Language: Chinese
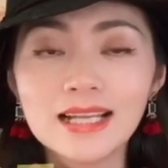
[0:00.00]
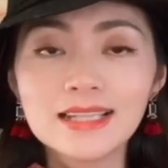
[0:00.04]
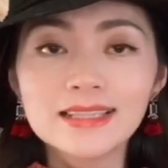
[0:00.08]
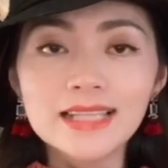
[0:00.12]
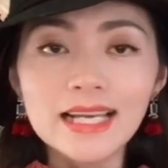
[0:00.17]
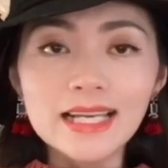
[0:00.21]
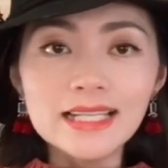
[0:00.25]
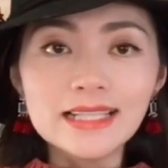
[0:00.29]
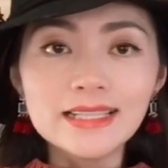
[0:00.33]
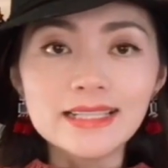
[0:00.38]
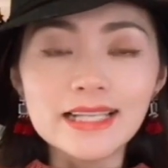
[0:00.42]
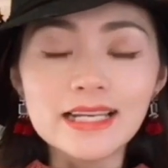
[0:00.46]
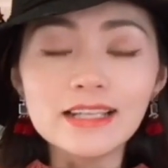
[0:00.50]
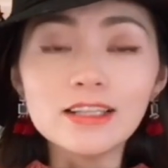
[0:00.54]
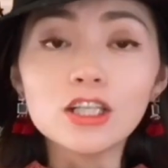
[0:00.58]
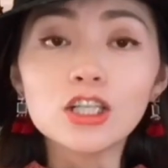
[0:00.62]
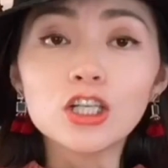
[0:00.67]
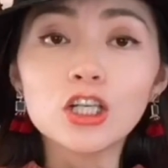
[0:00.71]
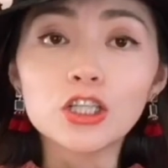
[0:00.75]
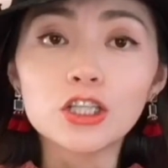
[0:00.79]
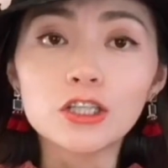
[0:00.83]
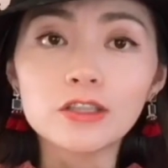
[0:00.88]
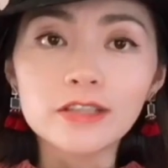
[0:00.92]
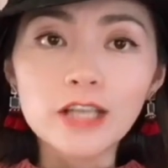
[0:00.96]
在以前的
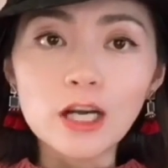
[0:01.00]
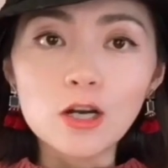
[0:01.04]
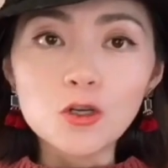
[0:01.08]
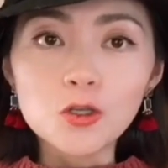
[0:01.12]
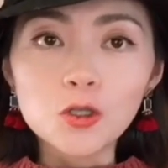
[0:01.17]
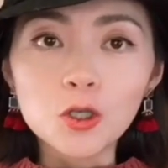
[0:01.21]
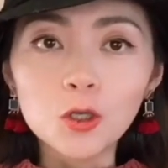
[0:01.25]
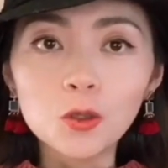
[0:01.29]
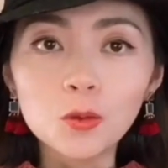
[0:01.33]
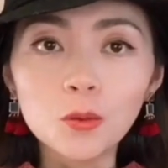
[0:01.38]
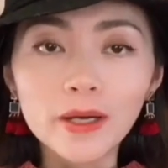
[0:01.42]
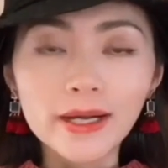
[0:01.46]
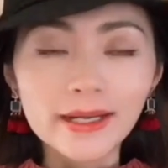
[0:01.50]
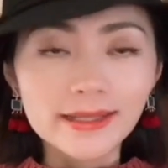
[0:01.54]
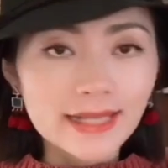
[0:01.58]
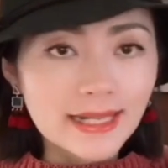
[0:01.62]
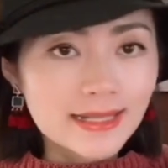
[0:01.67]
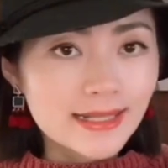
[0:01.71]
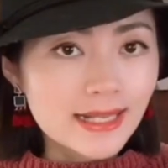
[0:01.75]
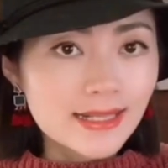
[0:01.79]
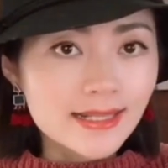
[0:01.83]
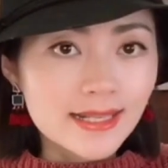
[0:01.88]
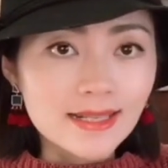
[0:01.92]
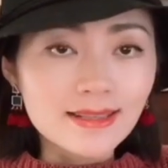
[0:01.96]
课程当中，我给
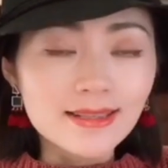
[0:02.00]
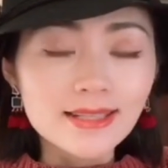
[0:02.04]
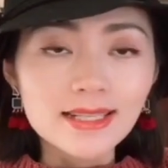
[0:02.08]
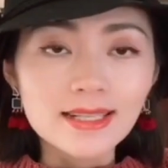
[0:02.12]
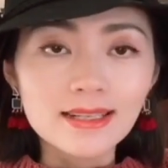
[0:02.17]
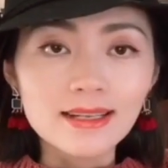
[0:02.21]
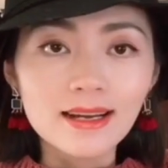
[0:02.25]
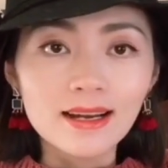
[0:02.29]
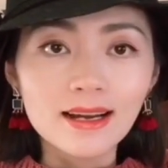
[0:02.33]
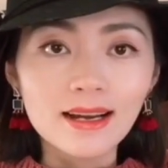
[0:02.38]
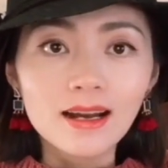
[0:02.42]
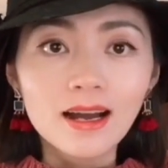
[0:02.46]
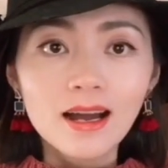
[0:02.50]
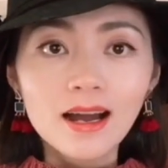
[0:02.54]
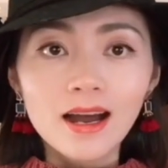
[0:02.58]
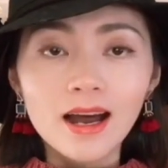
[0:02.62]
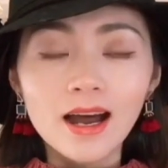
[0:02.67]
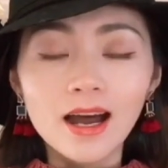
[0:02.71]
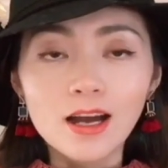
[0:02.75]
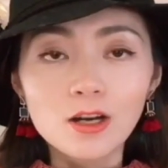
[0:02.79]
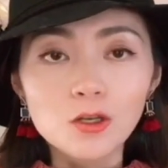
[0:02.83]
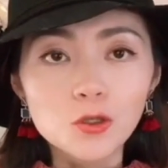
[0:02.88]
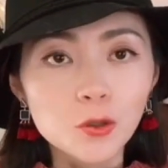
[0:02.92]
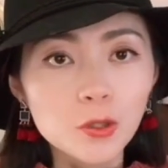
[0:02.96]
大家讲解了
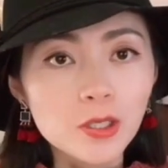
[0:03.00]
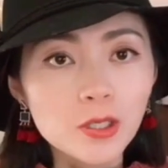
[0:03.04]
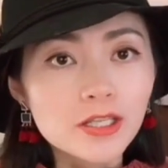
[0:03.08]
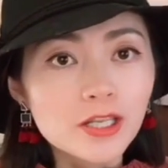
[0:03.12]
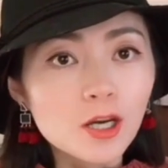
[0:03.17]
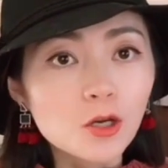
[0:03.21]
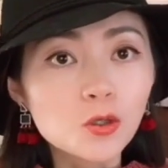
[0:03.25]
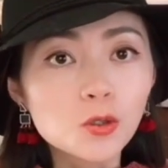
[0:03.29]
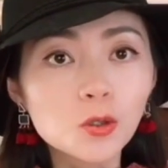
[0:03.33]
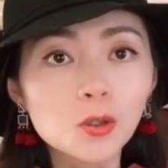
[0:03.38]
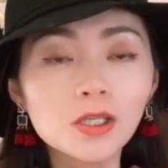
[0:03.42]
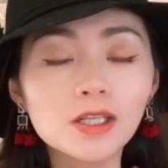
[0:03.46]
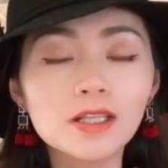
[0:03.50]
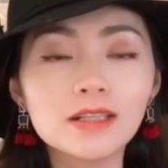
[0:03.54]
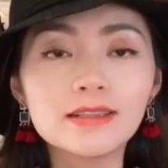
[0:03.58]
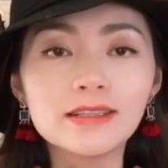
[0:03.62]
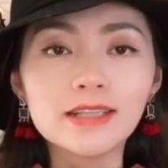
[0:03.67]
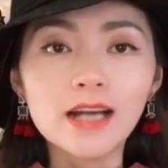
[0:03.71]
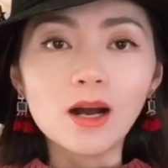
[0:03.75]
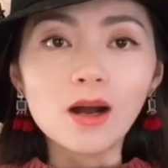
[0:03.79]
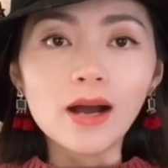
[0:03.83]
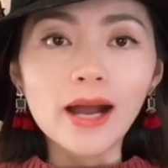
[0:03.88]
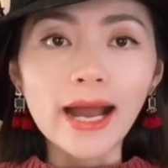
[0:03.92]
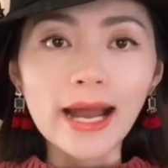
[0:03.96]
啊、呃、学校如何
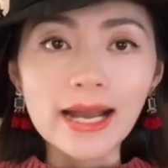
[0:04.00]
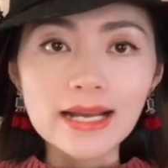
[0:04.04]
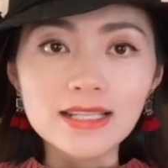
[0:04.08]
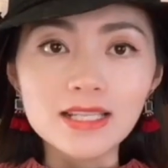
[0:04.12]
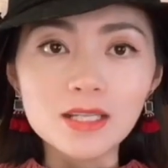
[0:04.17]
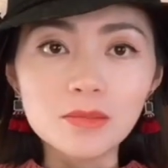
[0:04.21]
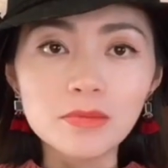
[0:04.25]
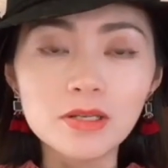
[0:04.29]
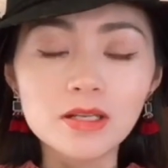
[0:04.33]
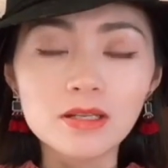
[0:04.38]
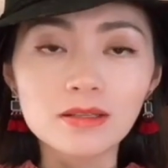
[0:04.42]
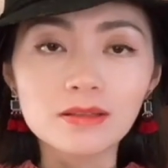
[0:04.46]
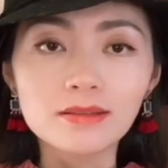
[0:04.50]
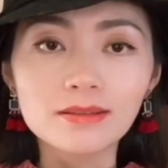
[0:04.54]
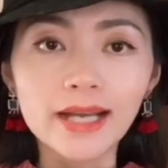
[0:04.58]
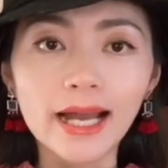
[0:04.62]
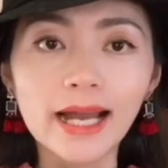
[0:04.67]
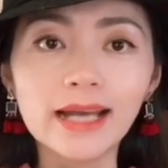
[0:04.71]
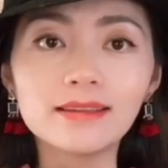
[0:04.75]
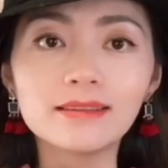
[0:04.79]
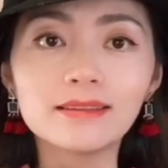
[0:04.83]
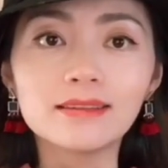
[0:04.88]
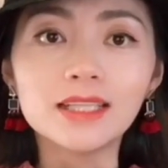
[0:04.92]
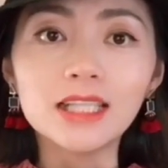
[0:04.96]
教孩子们
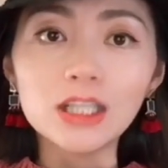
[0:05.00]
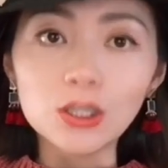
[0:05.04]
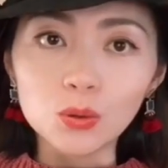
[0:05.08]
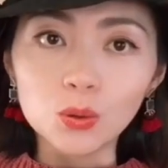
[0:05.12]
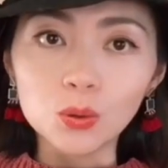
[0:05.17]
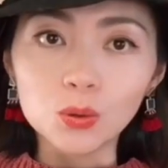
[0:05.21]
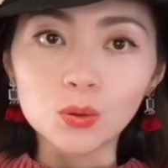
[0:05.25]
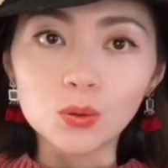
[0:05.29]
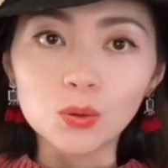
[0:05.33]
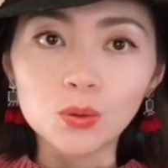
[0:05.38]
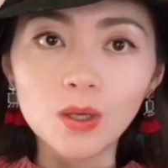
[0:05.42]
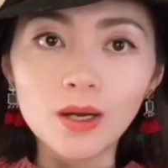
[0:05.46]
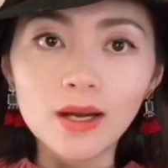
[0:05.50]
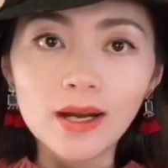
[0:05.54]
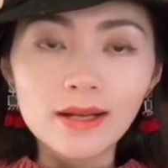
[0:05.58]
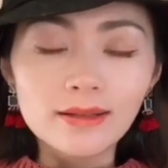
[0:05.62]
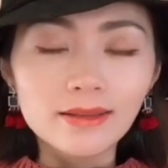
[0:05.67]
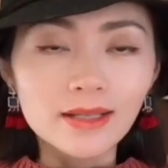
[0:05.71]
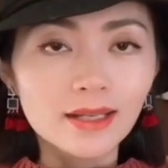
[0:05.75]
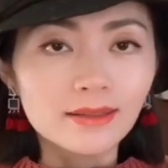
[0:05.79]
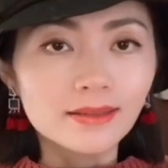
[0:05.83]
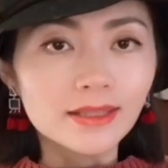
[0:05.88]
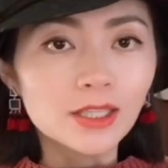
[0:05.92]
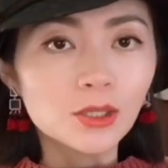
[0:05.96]
看地图，
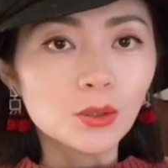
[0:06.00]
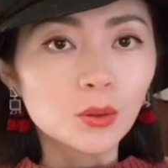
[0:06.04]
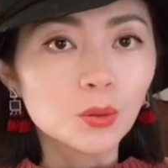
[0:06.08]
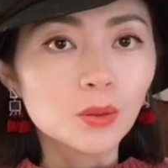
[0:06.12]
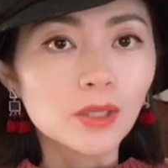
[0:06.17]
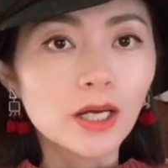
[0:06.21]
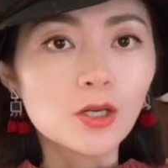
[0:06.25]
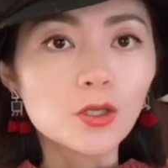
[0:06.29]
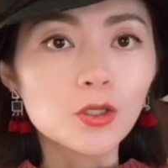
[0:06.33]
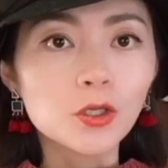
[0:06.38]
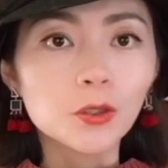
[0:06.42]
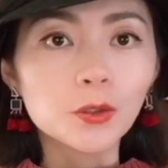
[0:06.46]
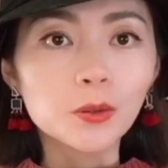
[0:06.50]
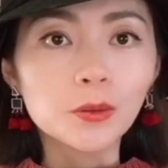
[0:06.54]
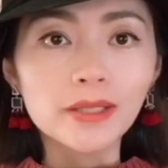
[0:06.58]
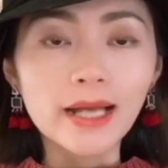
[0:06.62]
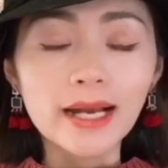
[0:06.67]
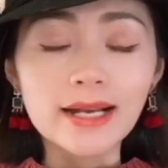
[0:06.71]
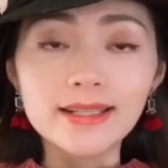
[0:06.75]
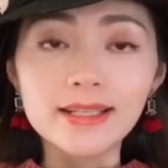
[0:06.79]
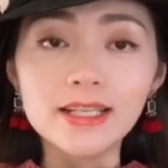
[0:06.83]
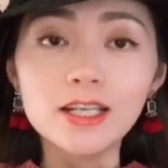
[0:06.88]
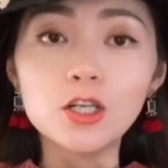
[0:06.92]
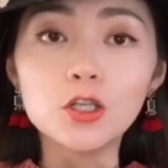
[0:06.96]
那地图当中有
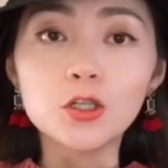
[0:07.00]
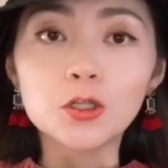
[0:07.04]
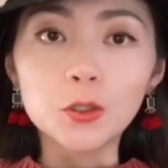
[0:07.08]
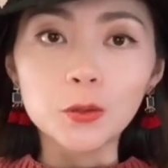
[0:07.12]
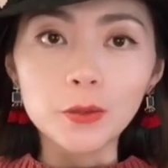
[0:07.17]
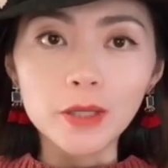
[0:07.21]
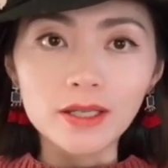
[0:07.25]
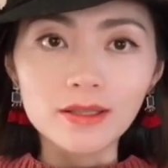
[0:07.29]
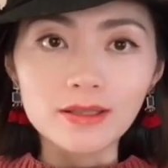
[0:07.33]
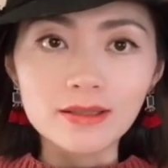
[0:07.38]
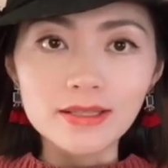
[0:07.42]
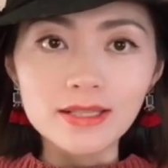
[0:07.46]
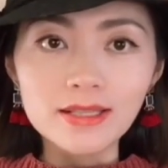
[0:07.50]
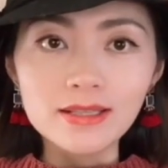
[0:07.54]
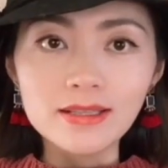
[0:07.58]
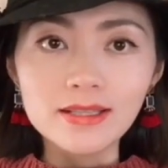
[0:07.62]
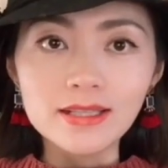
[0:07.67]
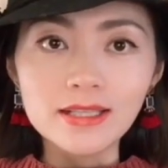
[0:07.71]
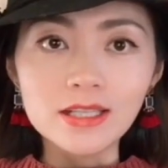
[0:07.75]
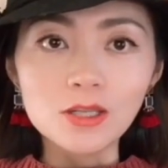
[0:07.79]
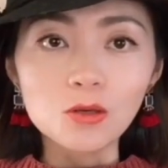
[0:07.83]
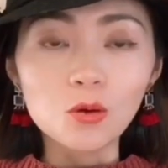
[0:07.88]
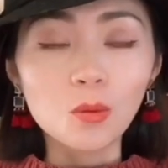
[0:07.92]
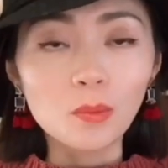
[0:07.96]
哪些很重要的信
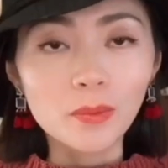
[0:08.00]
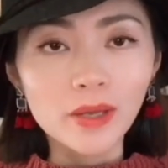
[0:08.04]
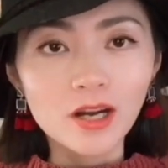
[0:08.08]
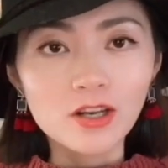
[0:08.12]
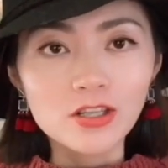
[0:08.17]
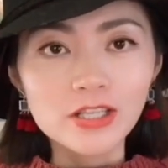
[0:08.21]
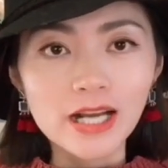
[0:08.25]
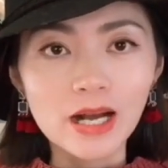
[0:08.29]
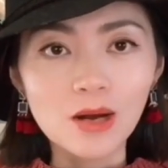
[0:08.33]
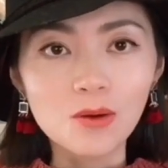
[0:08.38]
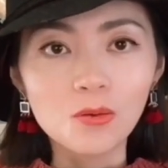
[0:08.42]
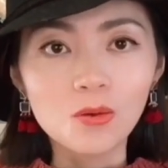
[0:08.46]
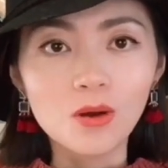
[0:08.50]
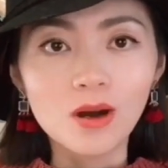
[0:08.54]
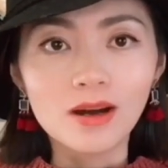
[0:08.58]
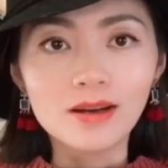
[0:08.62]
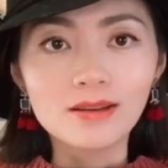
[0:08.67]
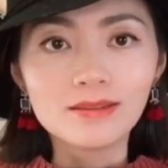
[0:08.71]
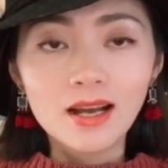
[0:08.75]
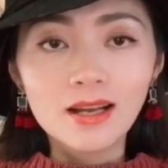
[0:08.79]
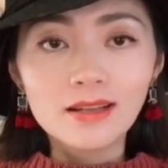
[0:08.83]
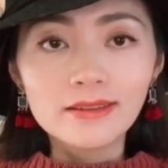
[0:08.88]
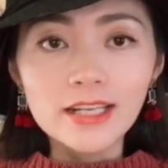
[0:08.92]
息我们要掌握。